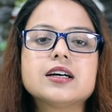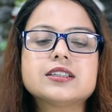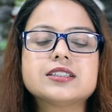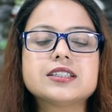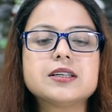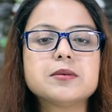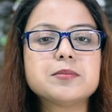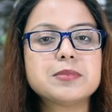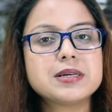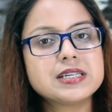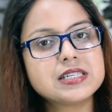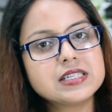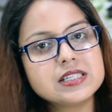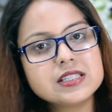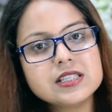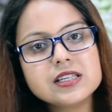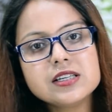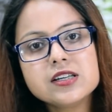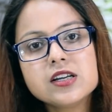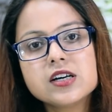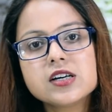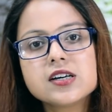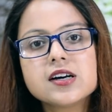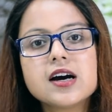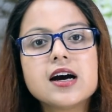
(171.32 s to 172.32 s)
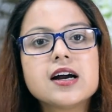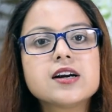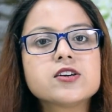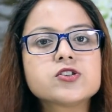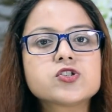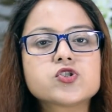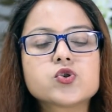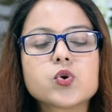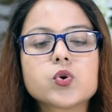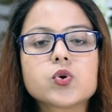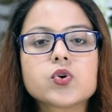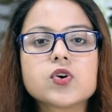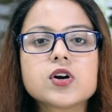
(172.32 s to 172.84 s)
সেটা বেশি দিন আর
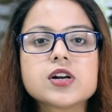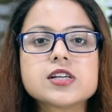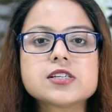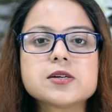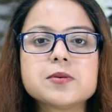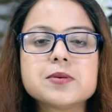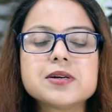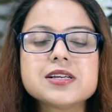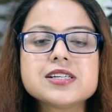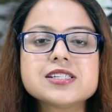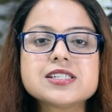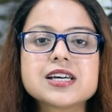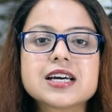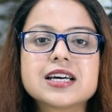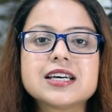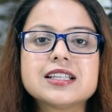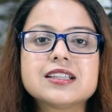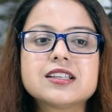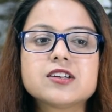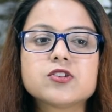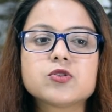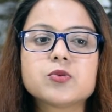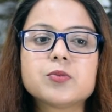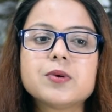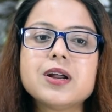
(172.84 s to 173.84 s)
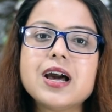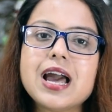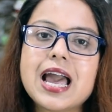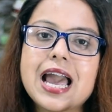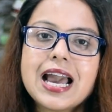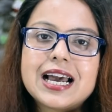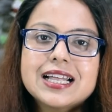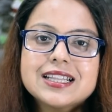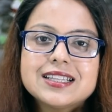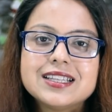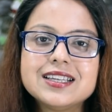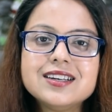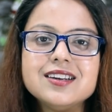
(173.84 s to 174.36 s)
স্টোর করা যাবে না সেক্ষেত্রে তোমরা
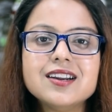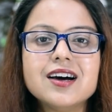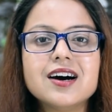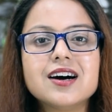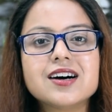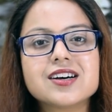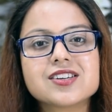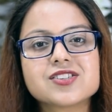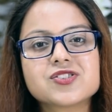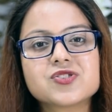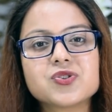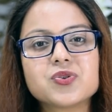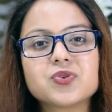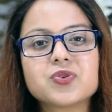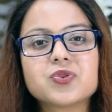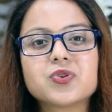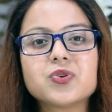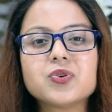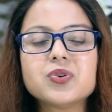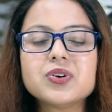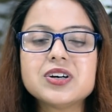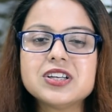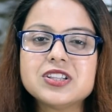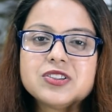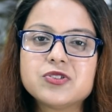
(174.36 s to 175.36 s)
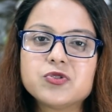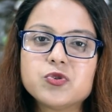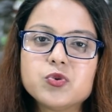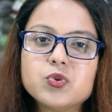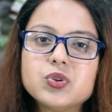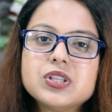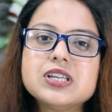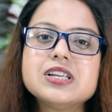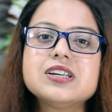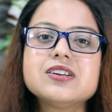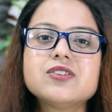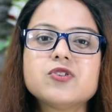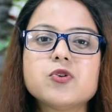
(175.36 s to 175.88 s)
একদিন স্টোর করো কি
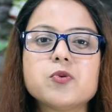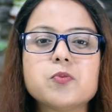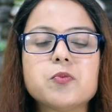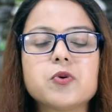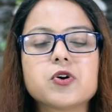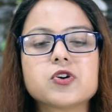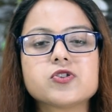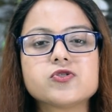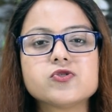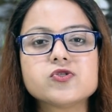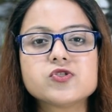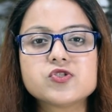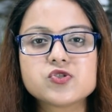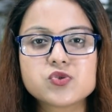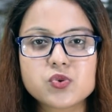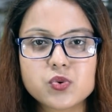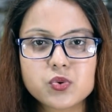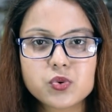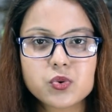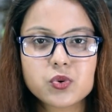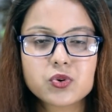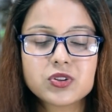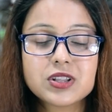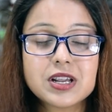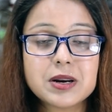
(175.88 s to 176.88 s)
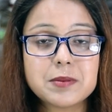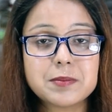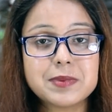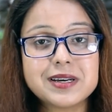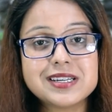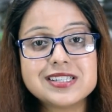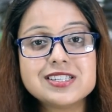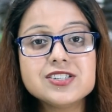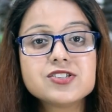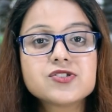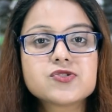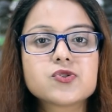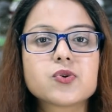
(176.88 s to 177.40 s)
দুদিন খুব বড় জোর স্টোর করো তার
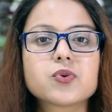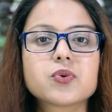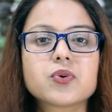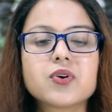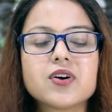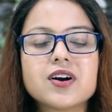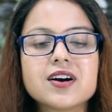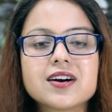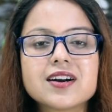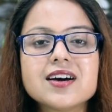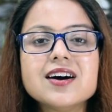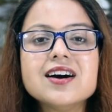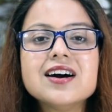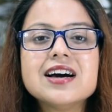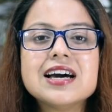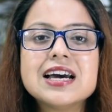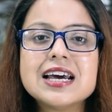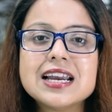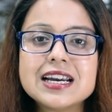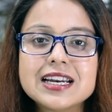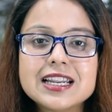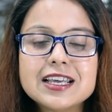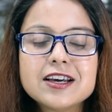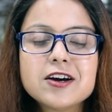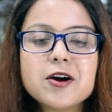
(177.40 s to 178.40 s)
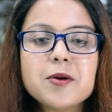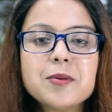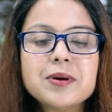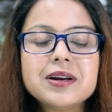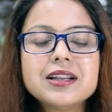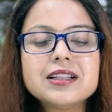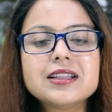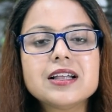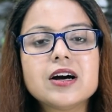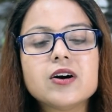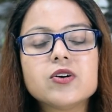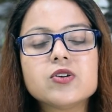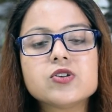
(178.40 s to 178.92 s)
বেশি স্টোর করাটা ঠিক হবে
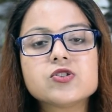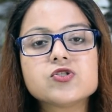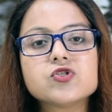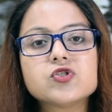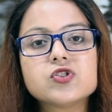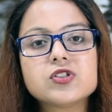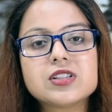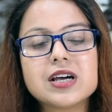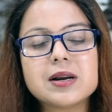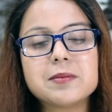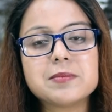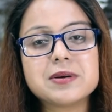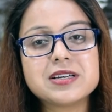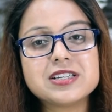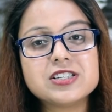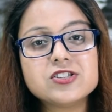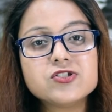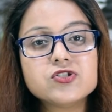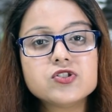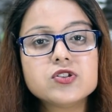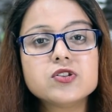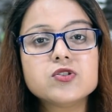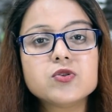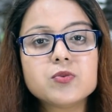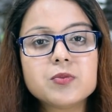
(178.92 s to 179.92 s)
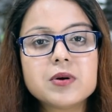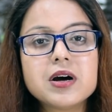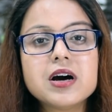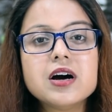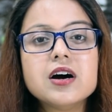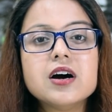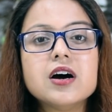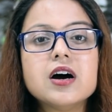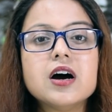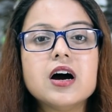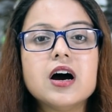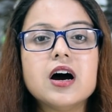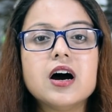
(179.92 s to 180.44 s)
না তাহলে যদি তার বেশি যদি তোমরা
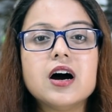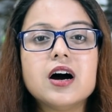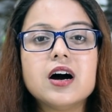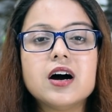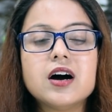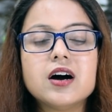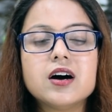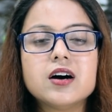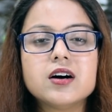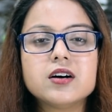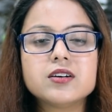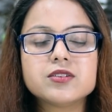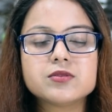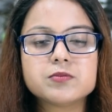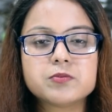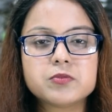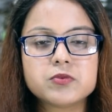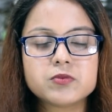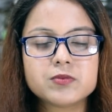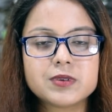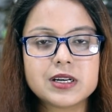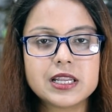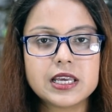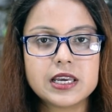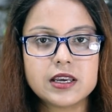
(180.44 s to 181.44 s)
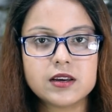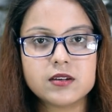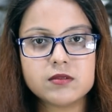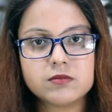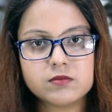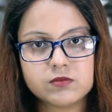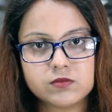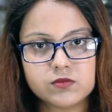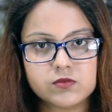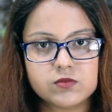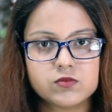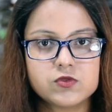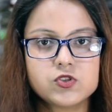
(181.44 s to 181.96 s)
মানে
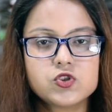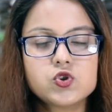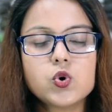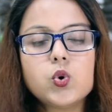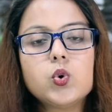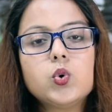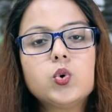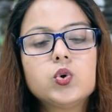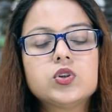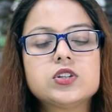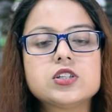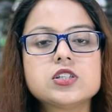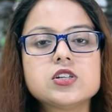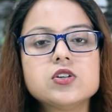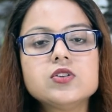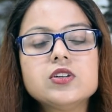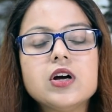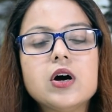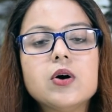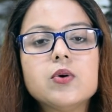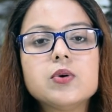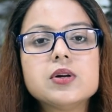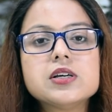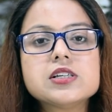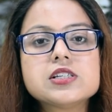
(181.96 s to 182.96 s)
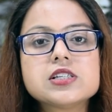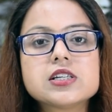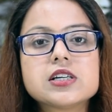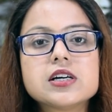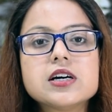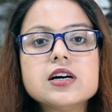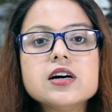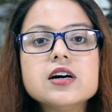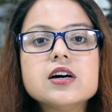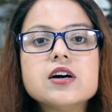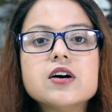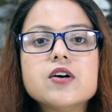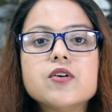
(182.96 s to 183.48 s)
স্টোর করতে যাও তাহলে সেটা
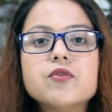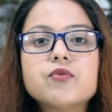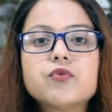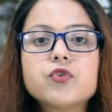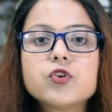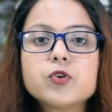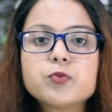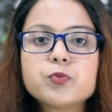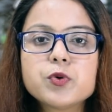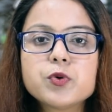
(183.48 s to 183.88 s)
ফুড